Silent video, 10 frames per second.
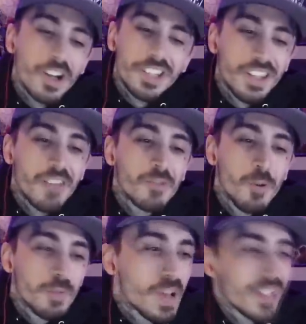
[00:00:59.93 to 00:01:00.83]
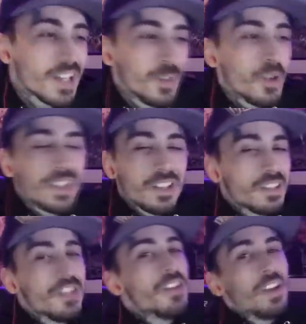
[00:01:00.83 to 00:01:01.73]
elle s'énerve gros, bah Satan il
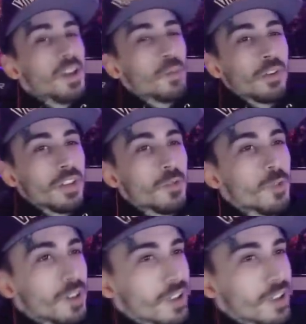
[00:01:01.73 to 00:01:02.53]
s'assit et il prend des cours.